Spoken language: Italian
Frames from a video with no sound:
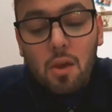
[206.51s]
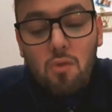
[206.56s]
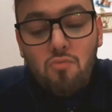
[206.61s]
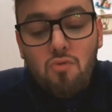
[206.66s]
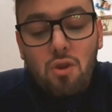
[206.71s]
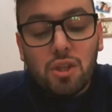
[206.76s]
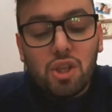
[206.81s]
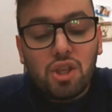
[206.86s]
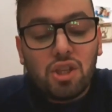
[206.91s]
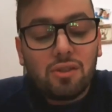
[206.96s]

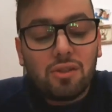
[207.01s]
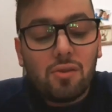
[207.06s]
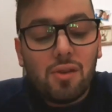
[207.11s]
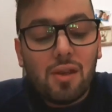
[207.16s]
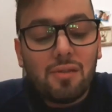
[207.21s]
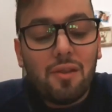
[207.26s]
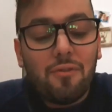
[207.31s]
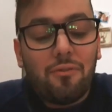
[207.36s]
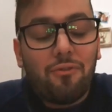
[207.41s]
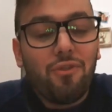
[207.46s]
Una
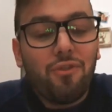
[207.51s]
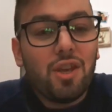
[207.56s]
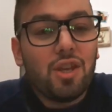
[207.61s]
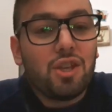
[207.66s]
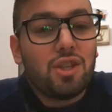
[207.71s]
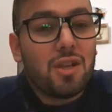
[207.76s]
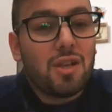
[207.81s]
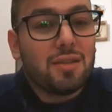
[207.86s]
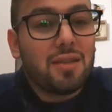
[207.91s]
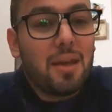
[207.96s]
decisione
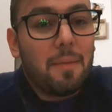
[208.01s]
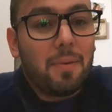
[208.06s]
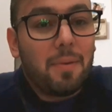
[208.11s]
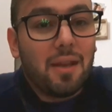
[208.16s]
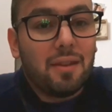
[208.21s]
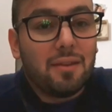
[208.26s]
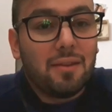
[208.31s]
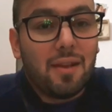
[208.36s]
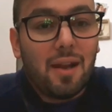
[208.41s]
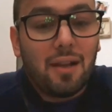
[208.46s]
difficile da
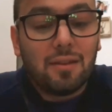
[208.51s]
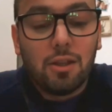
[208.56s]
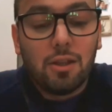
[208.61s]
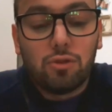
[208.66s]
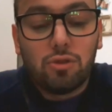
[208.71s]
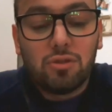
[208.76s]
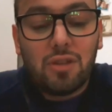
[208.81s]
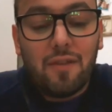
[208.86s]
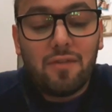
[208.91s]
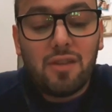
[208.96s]
prendere, ha
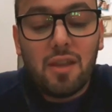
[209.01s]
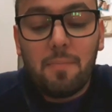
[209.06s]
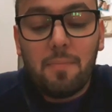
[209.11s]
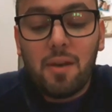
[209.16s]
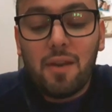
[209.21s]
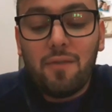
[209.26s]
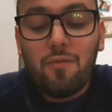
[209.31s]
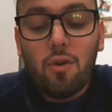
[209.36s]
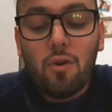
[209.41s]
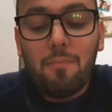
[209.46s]
detto Davide
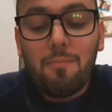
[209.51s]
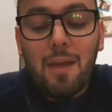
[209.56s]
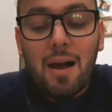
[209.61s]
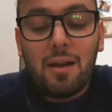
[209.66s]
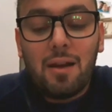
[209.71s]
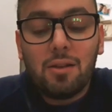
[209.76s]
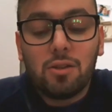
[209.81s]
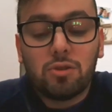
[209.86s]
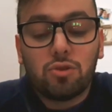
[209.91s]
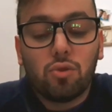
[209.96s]
Brivio,
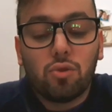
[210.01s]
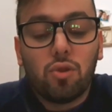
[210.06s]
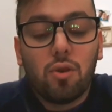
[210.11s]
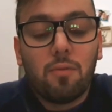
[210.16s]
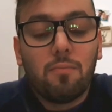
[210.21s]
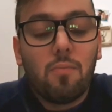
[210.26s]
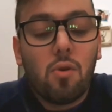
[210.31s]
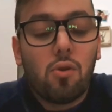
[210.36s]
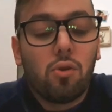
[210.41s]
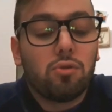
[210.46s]
ma
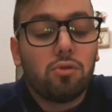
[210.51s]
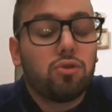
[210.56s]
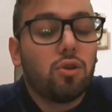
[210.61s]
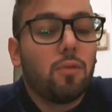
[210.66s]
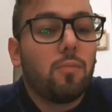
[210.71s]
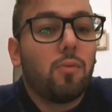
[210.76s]
sono molto